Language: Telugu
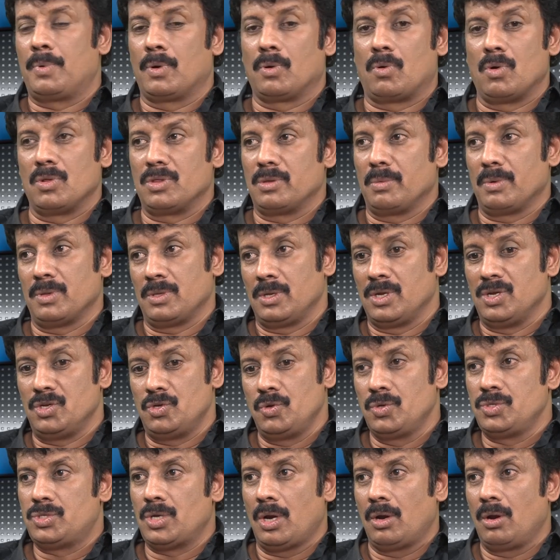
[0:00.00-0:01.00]
ఇప్పుడు కొంతమంది
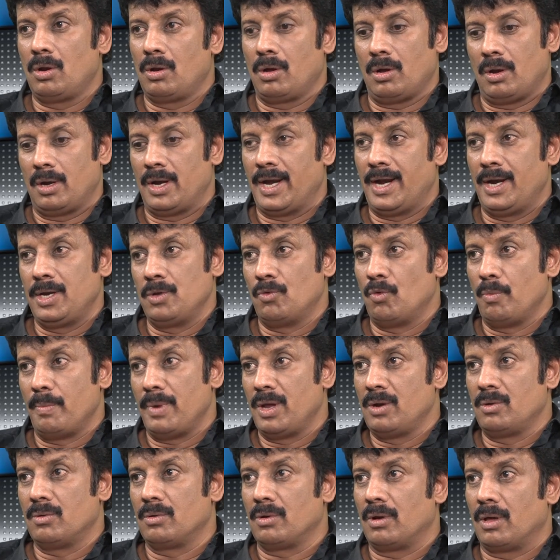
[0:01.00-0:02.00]
ఇండివిజువల్ లేడీ
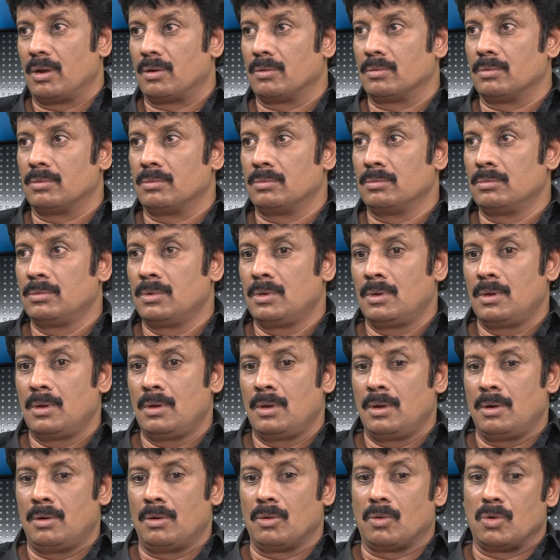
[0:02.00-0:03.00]
ఉమెన్ ఉన్నారు
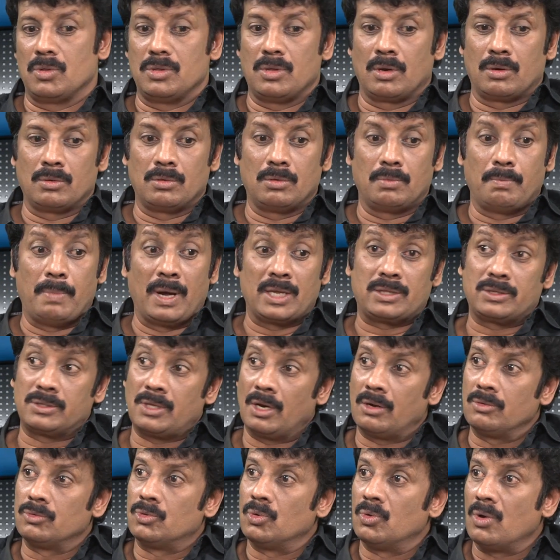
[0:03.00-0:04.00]
కొందరు
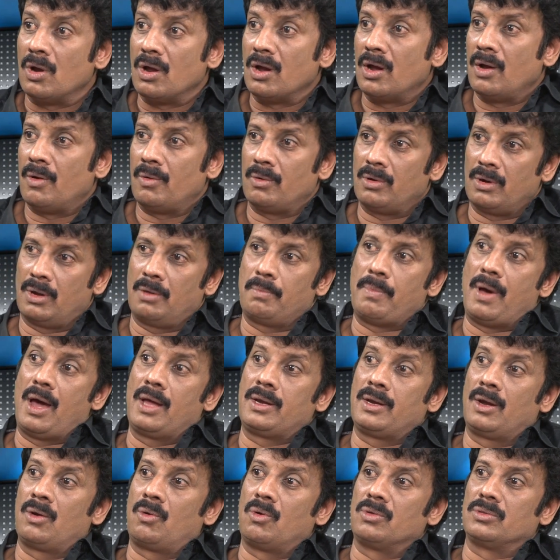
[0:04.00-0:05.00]
భర్తలు దూరంగా ఉన్న
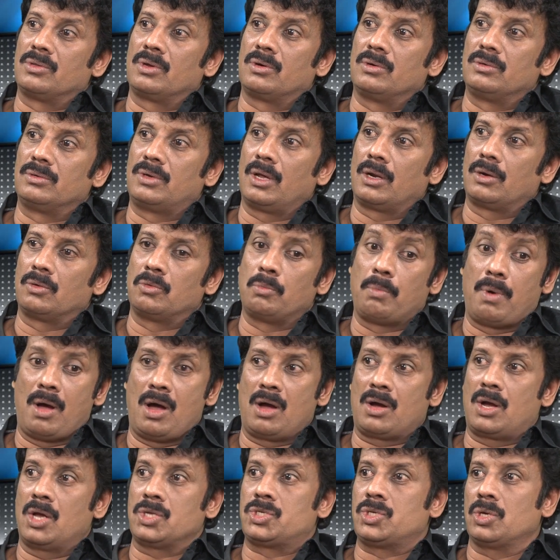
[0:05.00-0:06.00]
భార్యలు కొందరు ఉంటారు
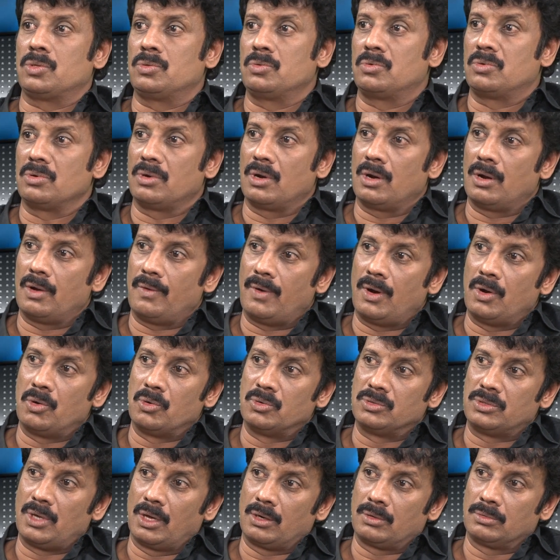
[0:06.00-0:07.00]
బాగా చదువుకున్న వాళ్ళు
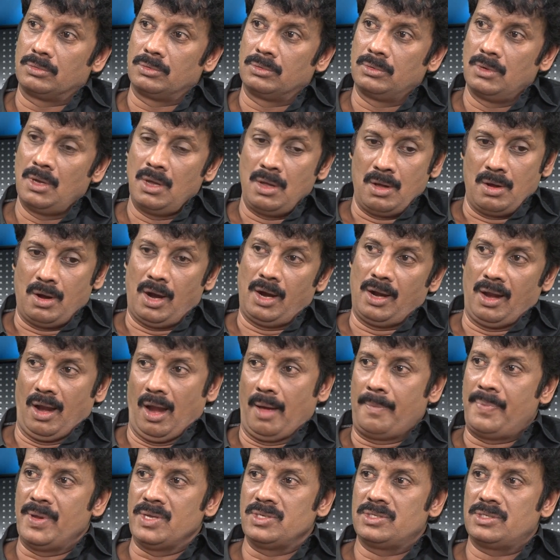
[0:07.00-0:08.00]
ఉంటారు వాళ్ళు
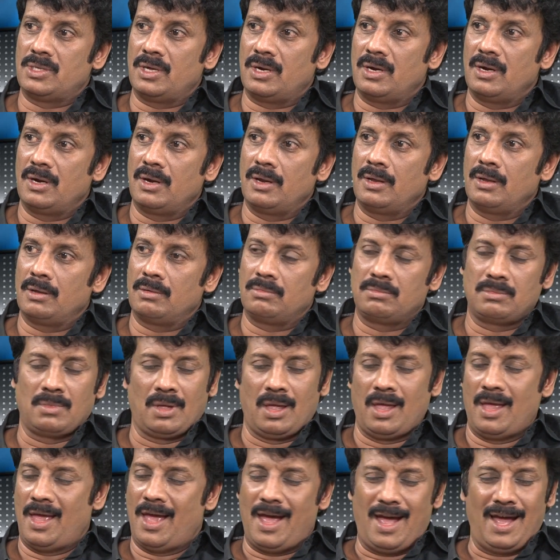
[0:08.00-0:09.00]
ఎలా పెంచుతారండి
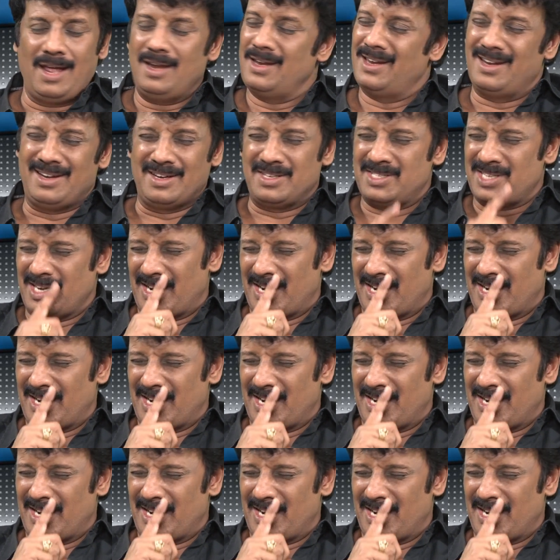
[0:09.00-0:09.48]
అని